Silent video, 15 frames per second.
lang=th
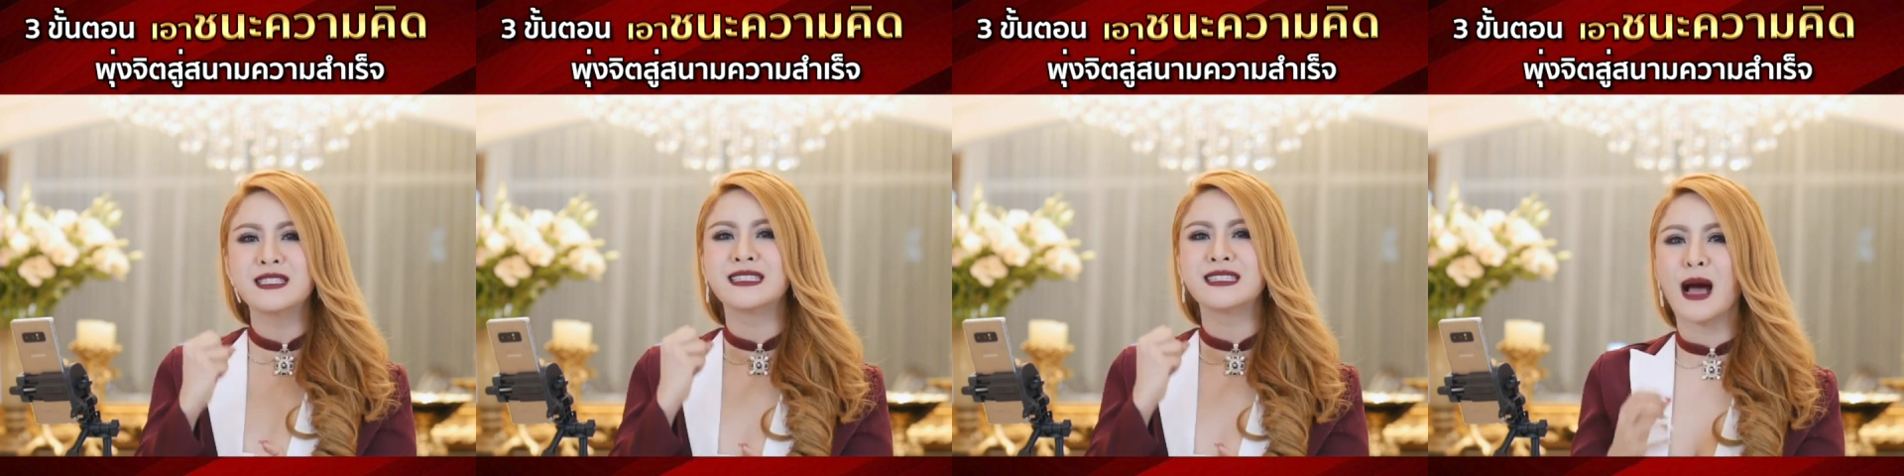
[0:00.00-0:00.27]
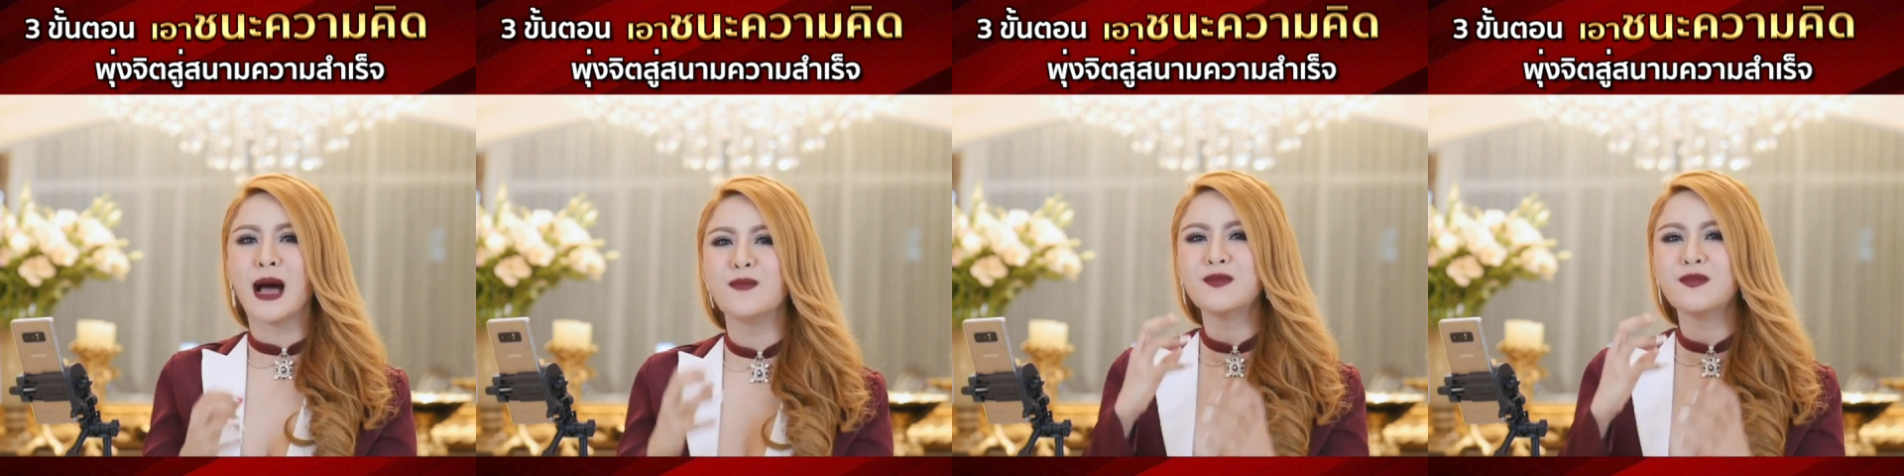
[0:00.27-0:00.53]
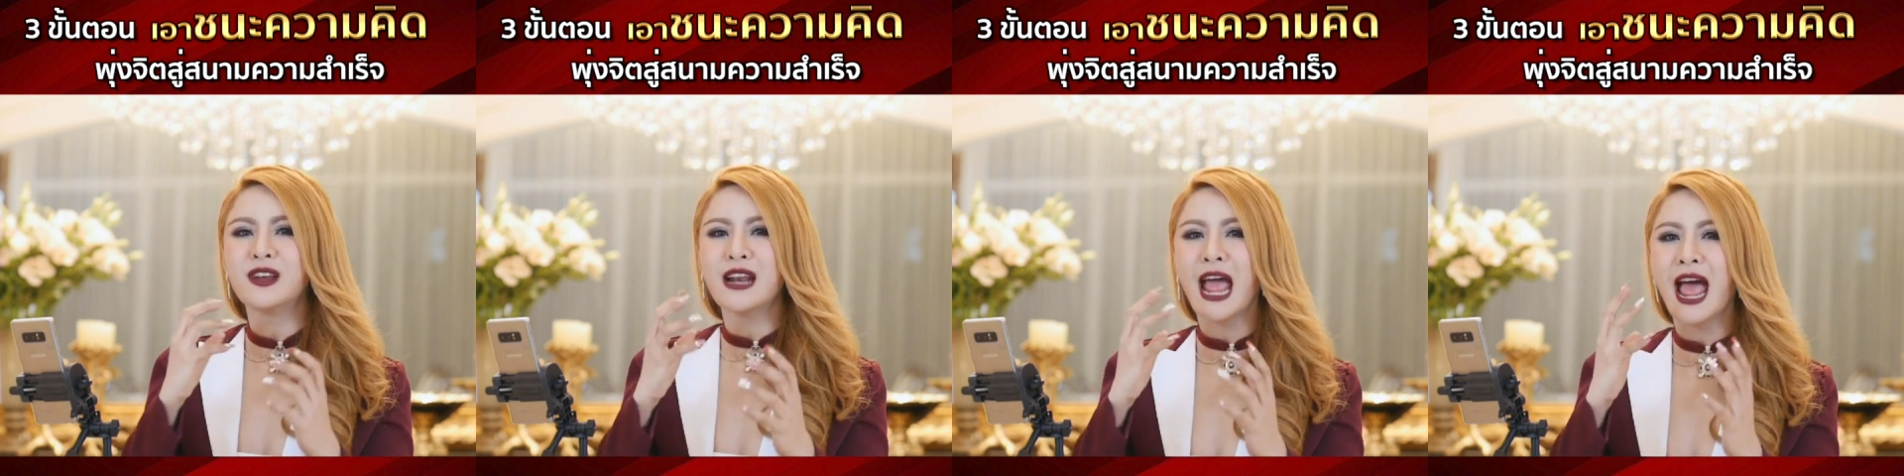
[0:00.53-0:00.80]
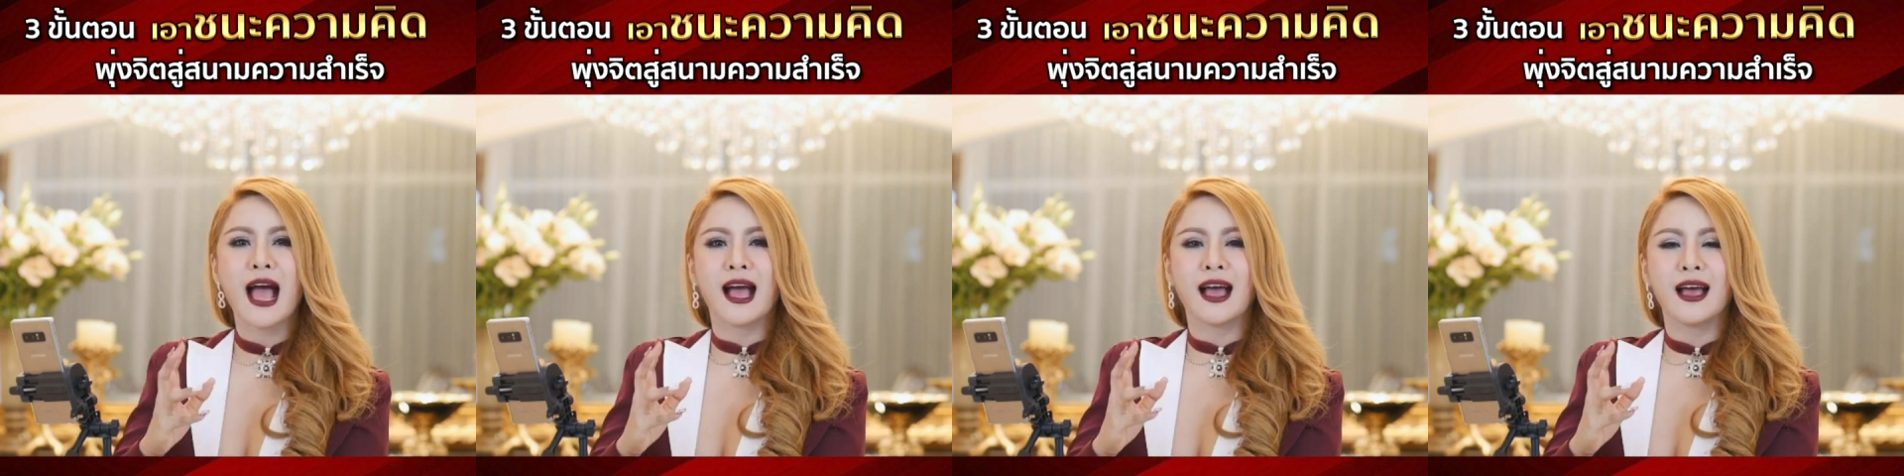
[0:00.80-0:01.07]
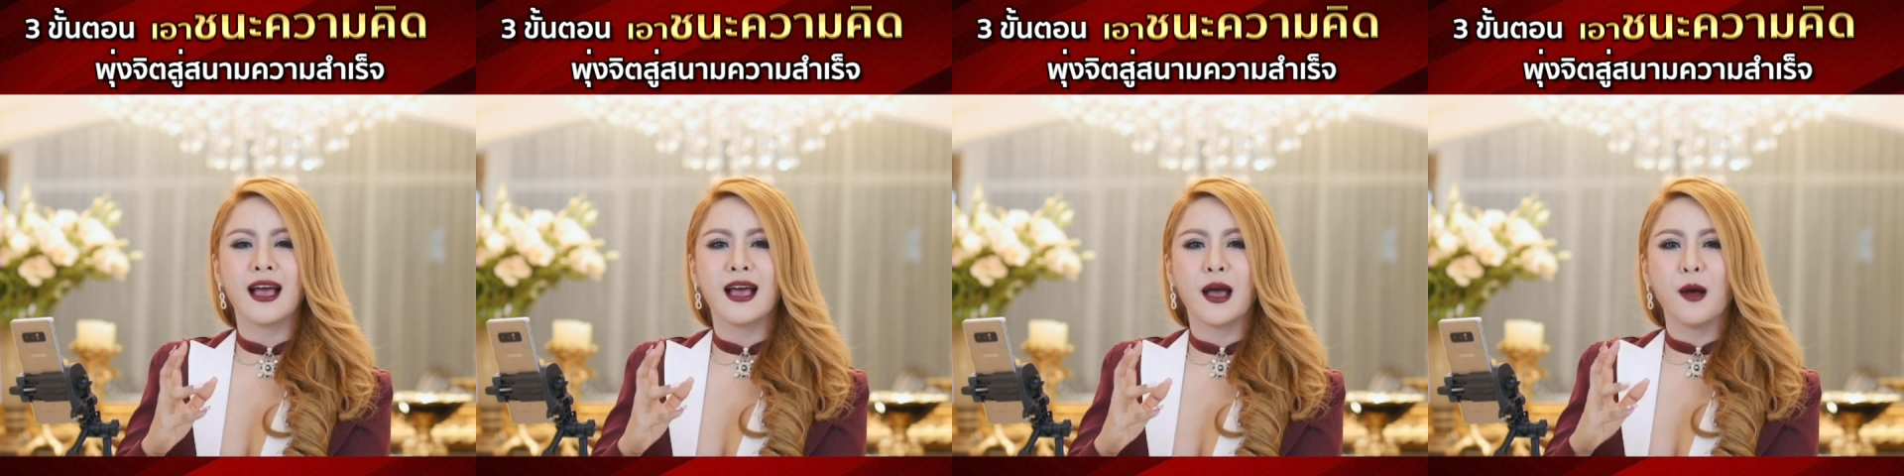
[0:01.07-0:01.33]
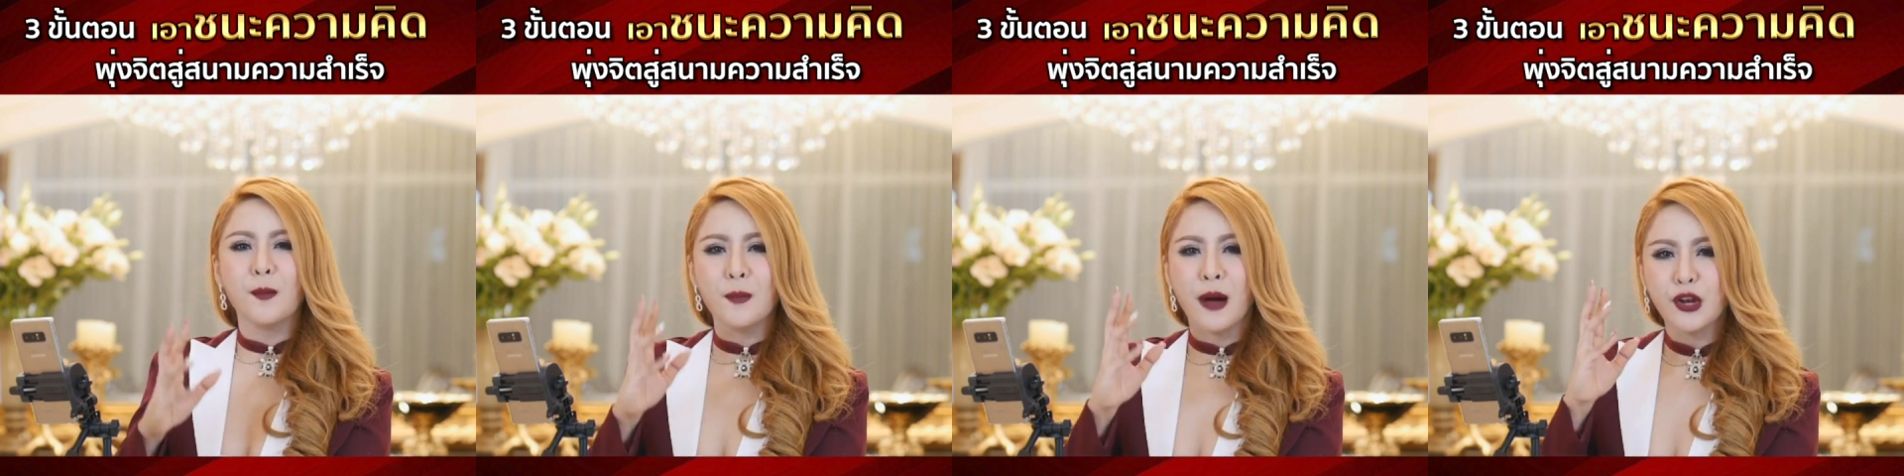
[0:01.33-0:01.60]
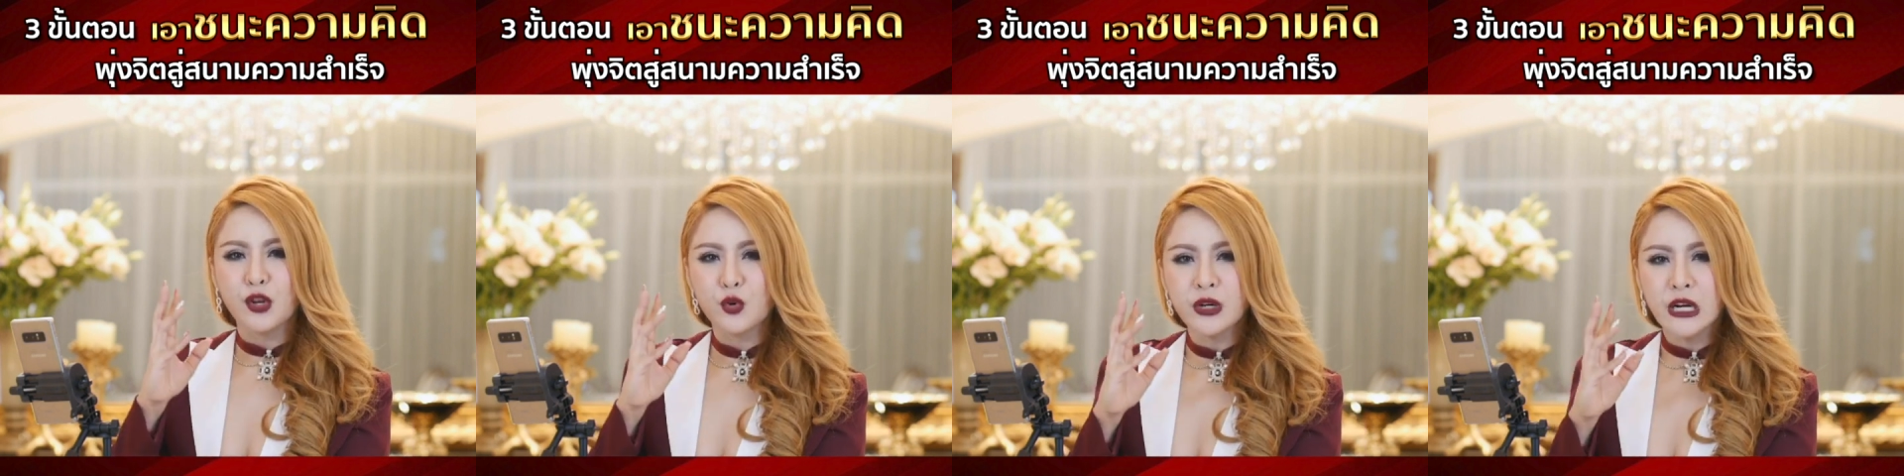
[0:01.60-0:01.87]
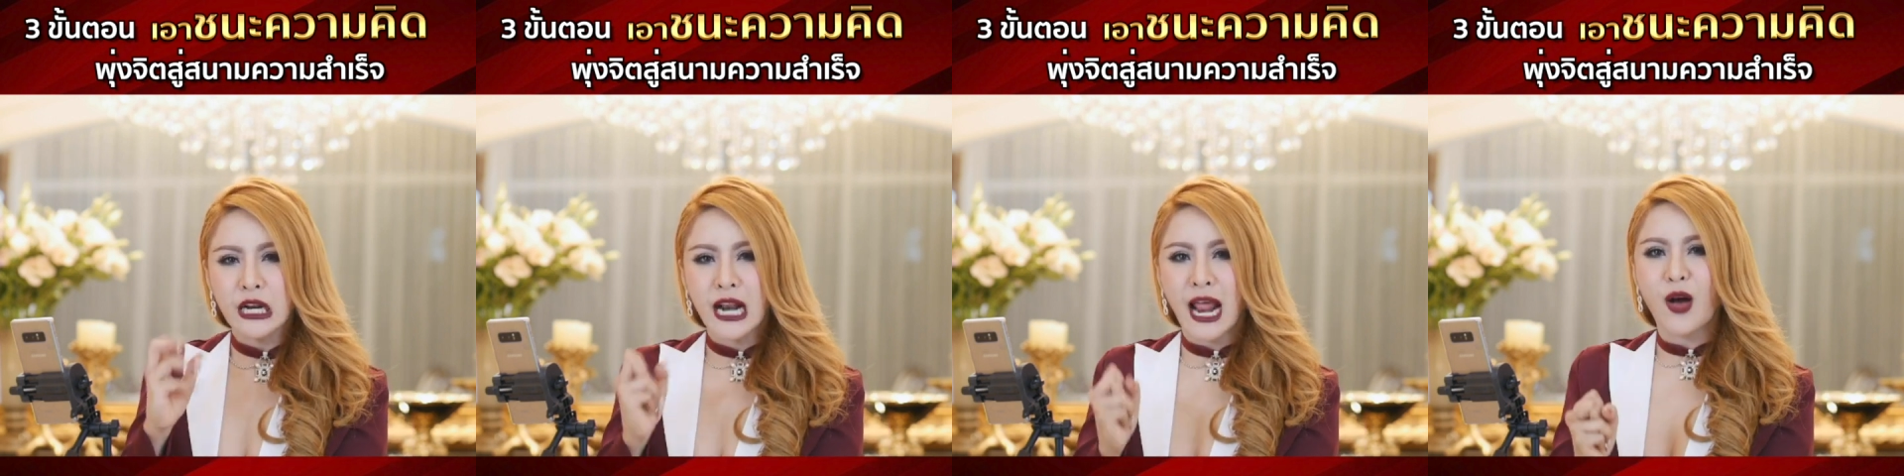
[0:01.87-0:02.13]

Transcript: สำเร็จมนุษย์เรา